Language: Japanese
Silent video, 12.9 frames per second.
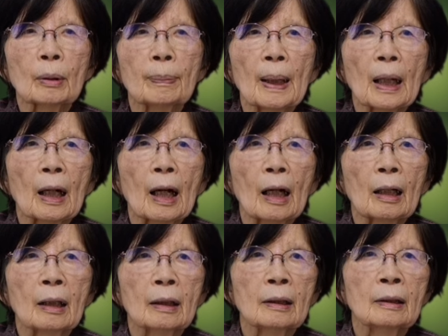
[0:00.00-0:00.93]
エバが
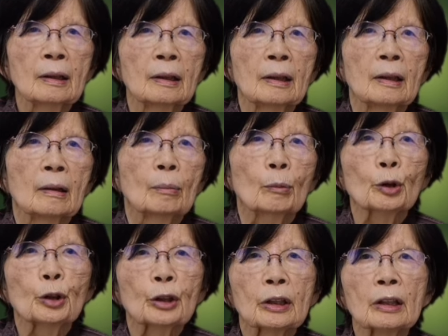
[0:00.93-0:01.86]

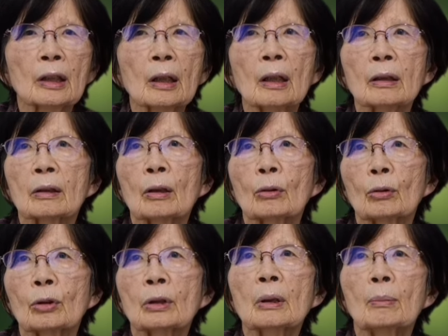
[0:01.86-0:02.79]
もししなかった
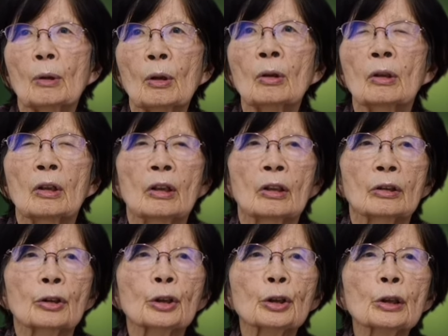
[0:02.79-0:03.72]
としても
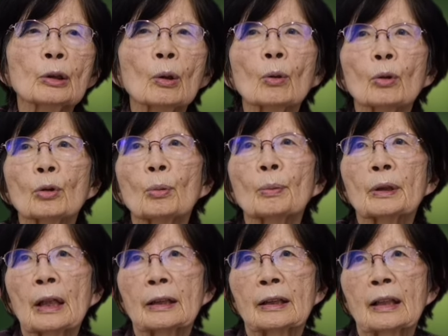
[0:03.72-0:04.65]
次の子供
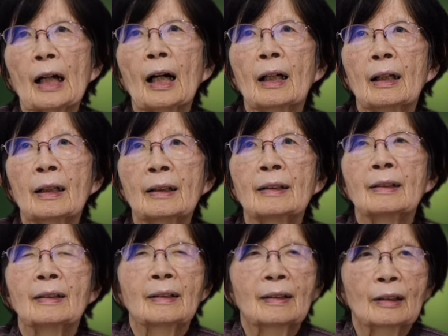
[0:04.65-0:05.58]
たちが
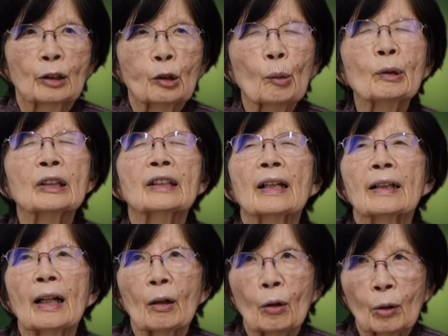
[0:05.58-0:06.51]
背いた
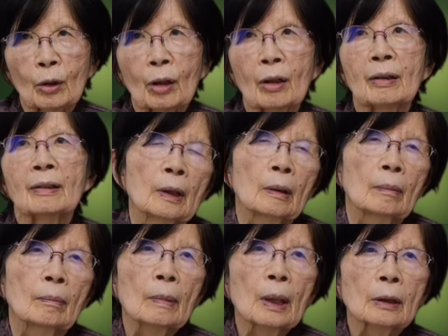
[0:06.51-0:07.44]
だろうと
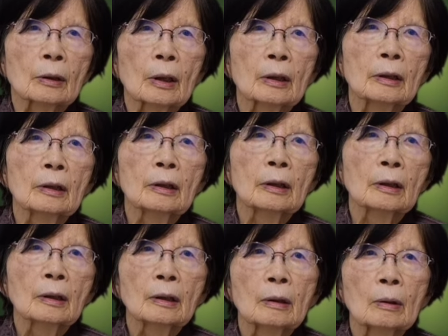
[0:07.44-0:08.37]
まあ責
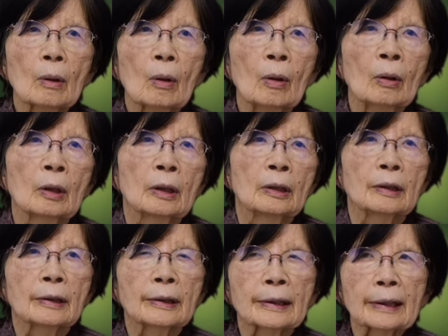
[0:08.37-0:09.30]
任を
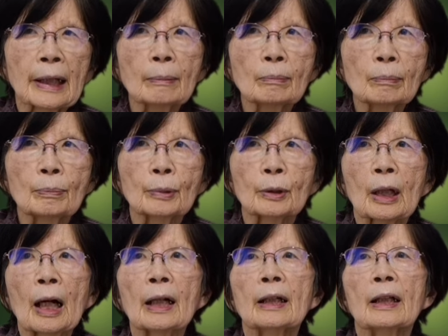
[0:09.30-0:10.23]
全部
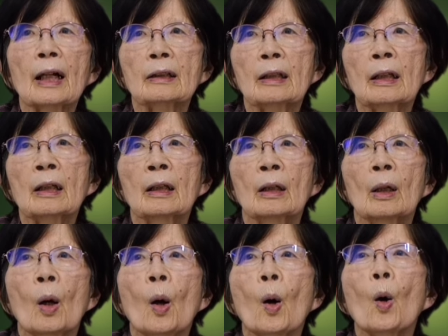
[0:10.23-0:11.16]
彼らに
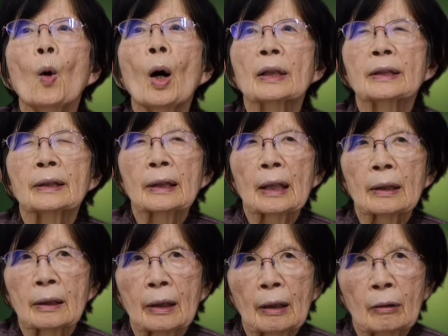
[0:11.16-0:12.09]
負わしちゃっ
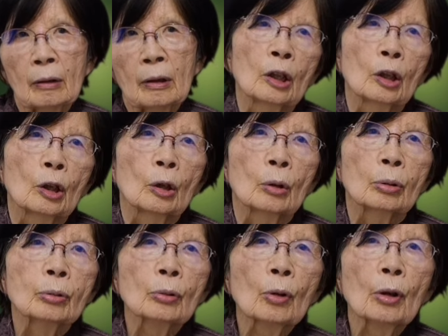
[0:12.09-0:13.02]
てる
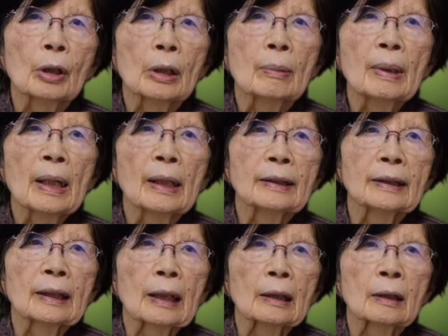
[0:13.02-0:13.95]
負の
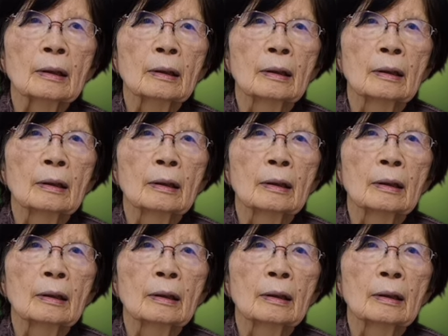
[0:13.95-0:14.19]
イメージが